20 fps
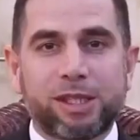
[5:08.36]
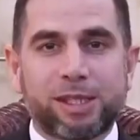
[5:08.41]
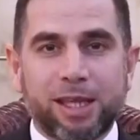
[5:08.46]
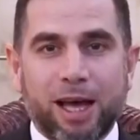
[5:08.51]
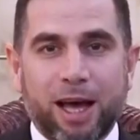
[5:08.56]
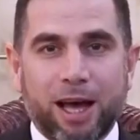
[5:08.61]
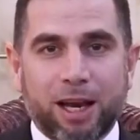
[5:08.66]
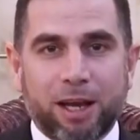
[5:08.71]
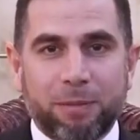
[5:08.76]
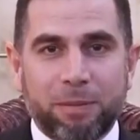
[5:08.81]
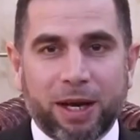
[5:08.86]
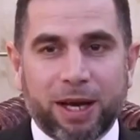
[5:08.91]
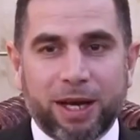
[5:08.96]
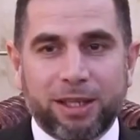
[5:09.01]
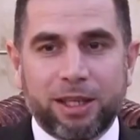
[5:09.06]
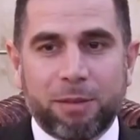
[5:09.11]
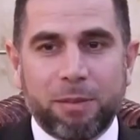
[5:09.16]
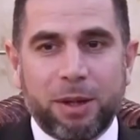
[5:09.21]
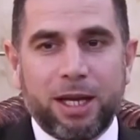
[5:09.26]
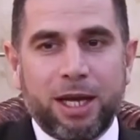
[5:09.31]
سار
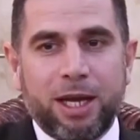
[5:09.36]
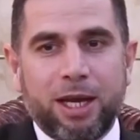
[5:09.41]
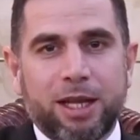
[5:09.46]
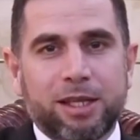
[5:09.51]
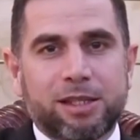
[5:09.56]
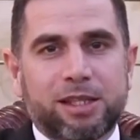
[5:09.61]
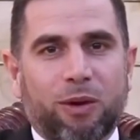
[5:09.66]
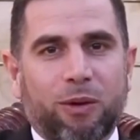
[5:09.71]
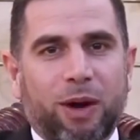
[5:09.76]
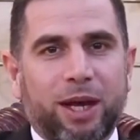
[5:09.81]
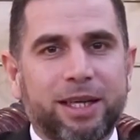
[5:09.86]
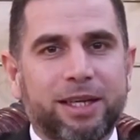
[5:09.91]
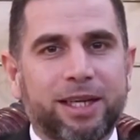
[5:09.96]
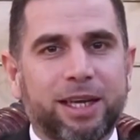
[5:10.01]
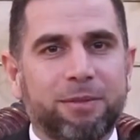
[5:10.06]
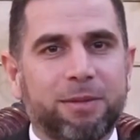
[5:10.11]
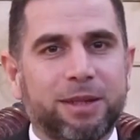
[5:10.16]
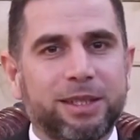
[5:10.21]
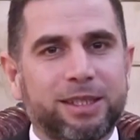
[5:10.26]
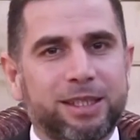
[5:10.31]
بقدميه إلى زوال
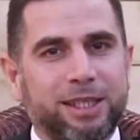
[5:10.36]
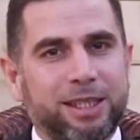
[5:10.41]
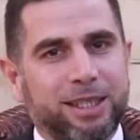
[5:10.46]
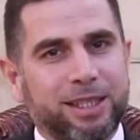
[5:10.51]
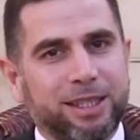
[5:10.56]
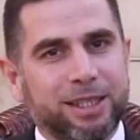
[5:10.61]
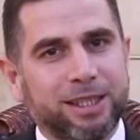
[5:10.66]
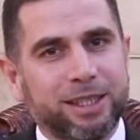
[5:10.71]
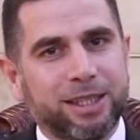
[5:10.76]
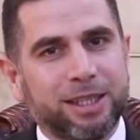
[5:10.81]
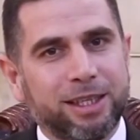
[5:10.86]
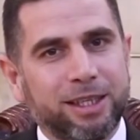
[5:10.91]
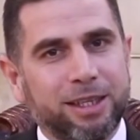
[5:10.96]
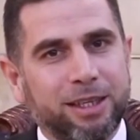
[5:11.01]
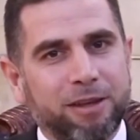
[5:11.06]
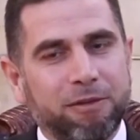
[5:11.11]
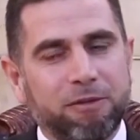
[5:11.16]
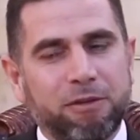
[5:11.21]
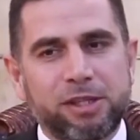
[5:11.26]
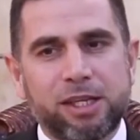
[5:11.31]
نعمته
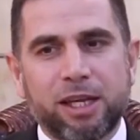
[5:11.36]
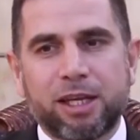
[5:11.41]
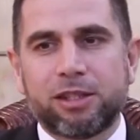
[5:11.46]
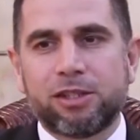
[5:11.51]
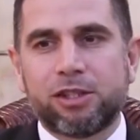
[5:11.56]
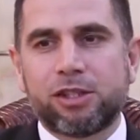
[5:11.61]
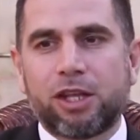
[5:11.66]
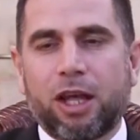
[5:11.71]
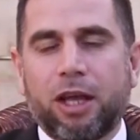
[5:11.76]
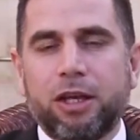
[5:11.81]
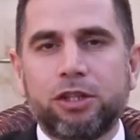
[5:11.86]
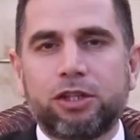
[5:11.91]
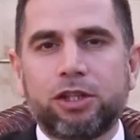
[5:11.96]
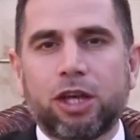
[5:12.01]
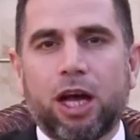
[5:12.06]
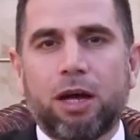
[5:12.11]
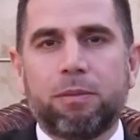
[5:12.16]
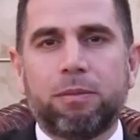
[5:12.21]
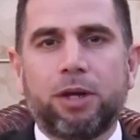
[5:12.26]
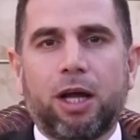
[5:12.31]

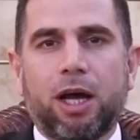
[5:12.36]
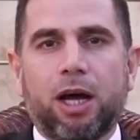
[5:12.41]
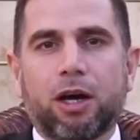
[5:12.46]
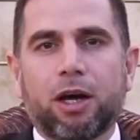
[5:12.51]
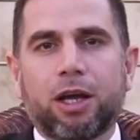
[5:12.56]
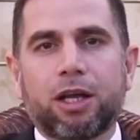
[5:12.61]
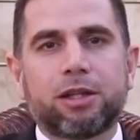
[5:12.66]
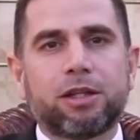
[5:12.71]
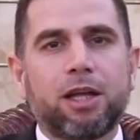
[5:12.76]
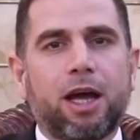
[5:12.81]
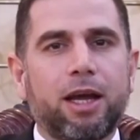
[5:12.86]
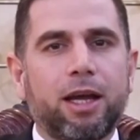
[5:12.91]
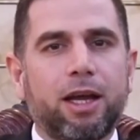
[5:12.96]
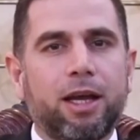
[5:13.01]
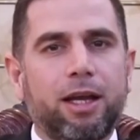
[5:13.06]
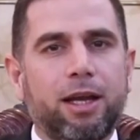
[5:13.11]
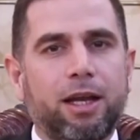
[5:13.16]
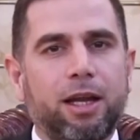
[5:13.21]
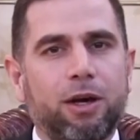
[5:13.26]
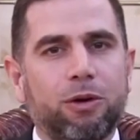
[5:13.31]
فسينشأ أبناء غير
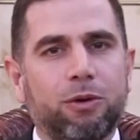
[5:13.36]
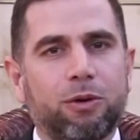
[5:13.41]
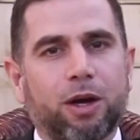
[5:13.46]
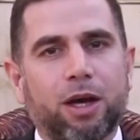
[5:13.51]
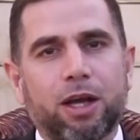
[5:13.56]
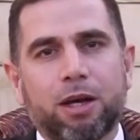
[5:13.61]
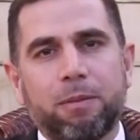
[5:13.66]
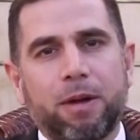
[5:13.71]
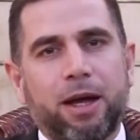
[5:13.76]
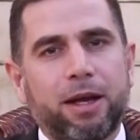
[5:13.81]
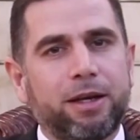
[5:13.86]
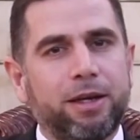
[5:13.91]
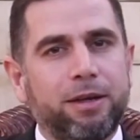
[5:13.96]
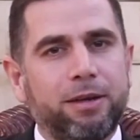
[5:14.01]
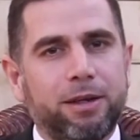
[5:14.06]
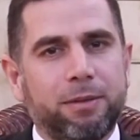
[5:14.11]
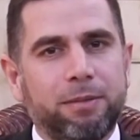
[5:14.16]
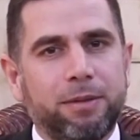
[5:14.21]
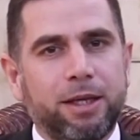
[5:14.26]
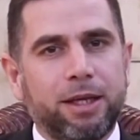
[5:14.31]
طائعين له غير
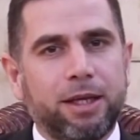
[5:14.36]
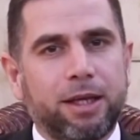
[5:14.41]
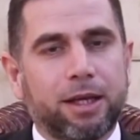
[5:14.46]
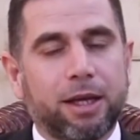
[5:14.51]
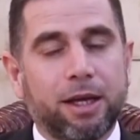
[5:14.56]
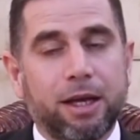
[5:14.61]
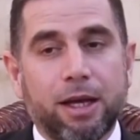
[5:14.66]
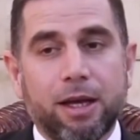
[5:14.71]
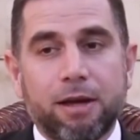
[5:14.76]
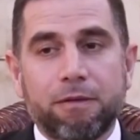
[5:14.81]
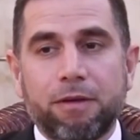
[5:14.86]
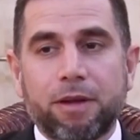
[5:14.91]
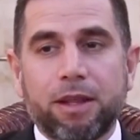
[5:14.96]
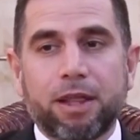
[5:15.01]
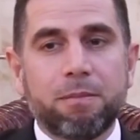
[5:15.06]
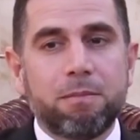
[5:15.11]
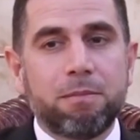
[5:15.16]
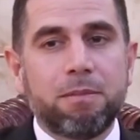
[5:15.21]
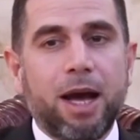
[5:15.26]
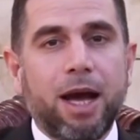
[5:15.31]
بارين به
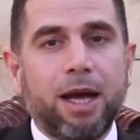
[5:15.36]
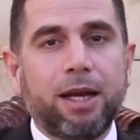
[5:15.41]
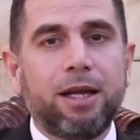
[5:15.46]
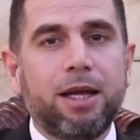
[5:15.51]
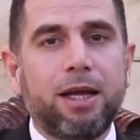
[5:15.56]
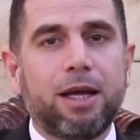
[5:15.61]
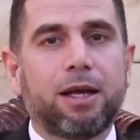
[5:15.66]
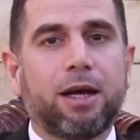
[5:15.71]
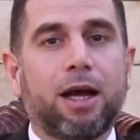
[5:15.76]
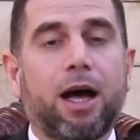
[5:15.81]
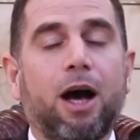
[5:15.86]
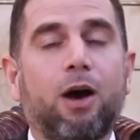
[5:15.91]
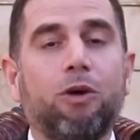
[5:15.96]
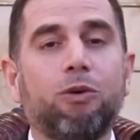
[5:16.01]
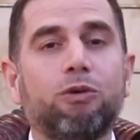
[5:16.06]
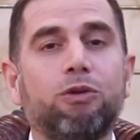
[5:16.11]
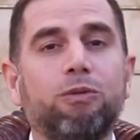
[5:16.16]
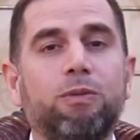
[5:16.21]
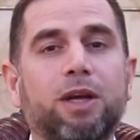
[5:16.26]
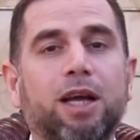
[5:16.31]
فإذا معنى
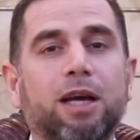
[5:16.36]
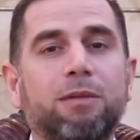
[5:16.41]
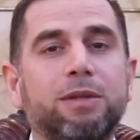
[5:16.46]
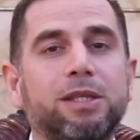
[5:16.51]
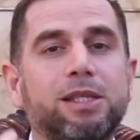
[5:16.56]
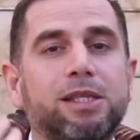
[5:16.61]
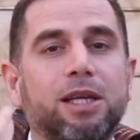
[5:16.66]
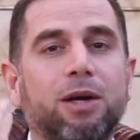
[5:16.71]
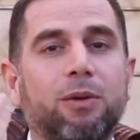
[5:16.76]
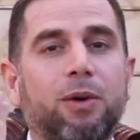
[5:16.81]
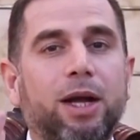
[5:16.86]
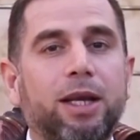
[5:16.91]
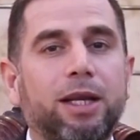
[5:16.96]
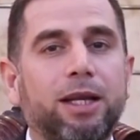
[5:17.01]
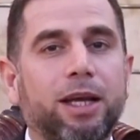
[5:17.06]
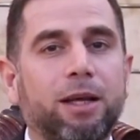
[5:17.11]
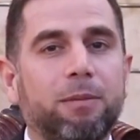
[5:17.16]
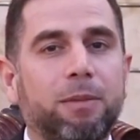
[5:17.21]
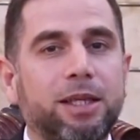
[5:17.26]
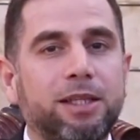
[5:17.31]
أعوذ بك من زوال
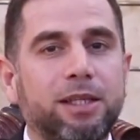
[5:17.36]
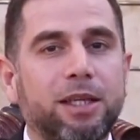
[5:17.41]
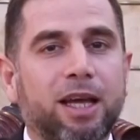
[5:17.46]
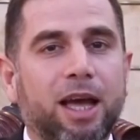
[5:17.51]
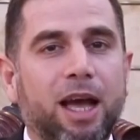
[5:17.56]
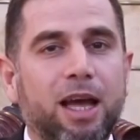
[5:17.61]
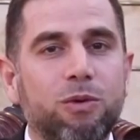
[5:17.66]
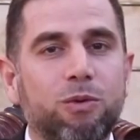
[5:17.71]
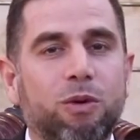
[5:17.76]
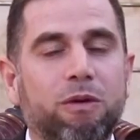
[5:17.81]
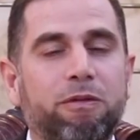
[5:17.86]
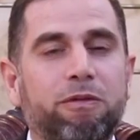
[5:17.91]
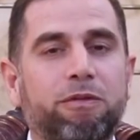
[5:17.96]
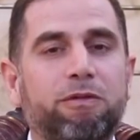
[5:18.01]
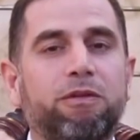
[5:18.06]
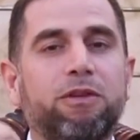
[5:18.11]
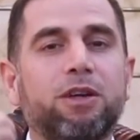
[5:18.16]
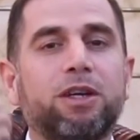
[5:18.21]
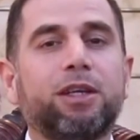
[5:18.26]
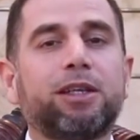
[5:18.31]
نعمتك أي
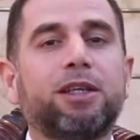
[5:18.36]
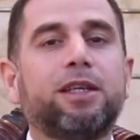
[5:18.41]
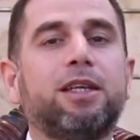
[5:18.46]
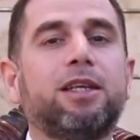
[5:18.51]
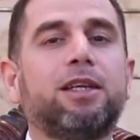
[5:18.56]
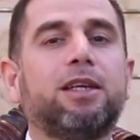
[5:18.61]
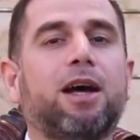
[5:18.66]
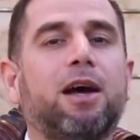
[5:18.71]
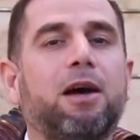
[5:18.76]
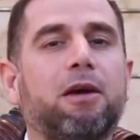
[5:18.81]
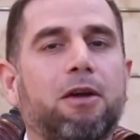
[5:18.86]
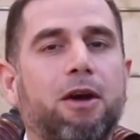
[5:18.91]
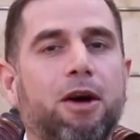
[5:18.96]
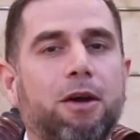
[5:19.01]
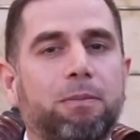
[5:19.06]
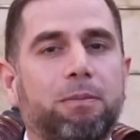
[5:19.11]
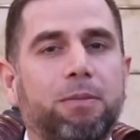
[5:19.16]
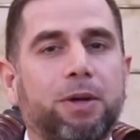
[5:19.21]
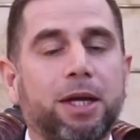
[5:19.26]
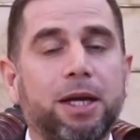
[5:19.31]
وفقني يا
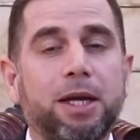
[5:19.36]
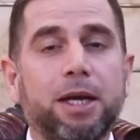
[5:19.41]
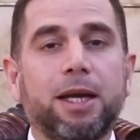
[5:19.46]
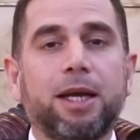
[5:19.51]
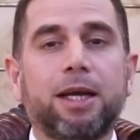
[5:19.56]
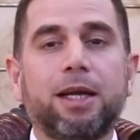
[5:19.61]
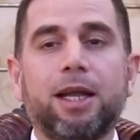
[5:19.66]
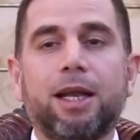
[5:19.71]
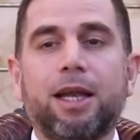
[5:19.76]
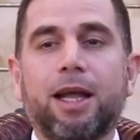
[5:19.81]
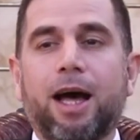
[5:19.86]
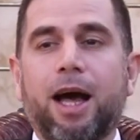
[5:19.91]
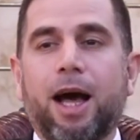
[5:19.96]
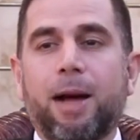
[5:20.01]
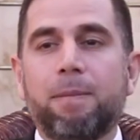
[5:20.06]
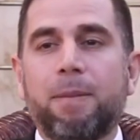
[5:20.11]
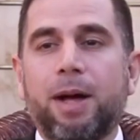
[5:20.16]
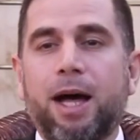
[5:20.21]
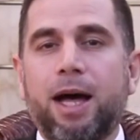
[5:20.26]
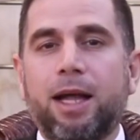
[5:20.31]
رب الى
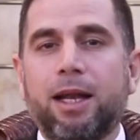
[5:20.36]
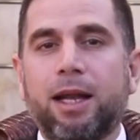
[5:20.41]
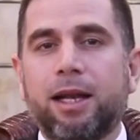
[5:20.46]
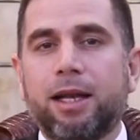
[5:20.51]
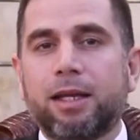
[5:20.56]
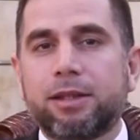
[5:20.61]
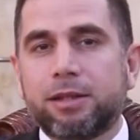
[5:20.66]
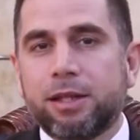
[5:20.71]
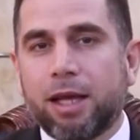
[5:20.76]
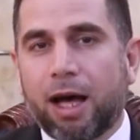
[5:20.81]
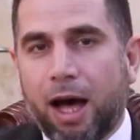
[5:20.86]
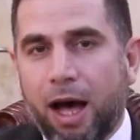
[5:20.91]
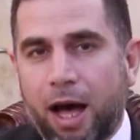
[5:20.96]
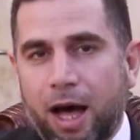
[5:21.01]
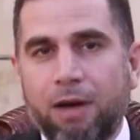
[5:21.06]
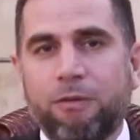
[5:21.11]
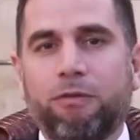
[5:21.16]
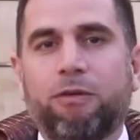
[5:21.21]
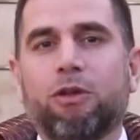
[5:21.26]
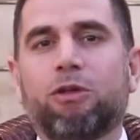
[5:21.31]
الاعمال التي
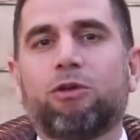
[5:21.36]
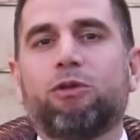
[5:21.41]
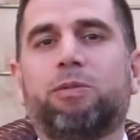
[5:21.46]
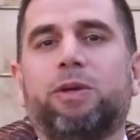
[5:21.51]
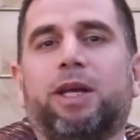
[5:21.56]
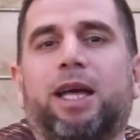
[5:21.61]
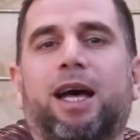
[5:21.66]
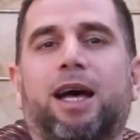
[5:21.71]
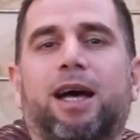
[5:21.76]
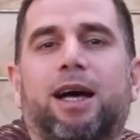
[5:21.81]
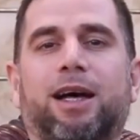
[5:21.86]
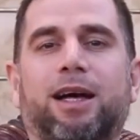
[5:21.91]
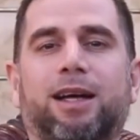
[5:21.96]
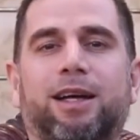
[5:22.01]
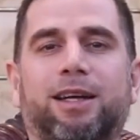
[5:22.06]
احفظ بها